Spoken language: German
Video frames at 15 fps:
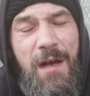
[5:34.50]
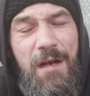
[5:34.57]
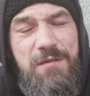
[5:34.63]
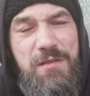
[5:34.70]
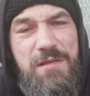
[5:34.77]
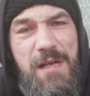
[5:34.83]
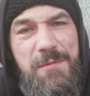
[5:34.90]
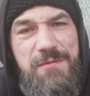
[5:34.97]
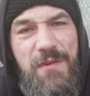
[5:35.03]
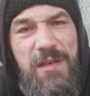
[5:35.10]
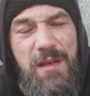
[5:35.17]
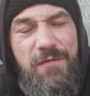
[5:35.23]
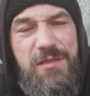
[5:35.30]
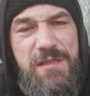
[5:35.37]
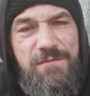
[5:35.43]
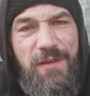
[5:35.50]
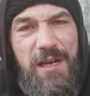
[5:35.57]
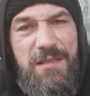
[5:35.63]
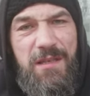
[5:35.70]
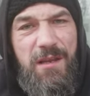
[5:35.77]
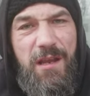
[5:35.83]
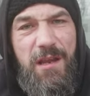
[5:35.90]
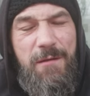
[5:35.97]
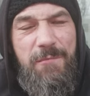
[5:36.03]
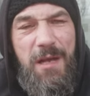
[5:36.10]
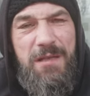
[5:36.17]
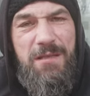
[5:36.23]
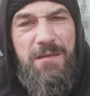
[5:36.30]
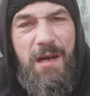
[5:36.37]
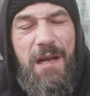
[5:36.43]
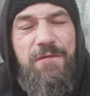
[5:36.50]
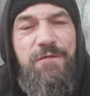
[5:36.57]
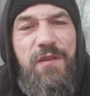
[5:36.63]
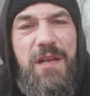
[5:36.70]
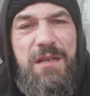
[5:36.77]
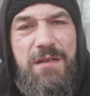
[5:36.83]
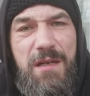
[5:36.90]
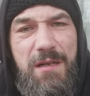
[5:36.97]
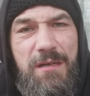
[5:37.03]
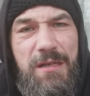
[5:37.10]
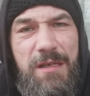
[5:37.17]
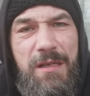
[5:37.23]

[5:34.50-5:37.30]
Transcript: Also selbst wenn der Wissen weitergegeben hätte, an wen denn?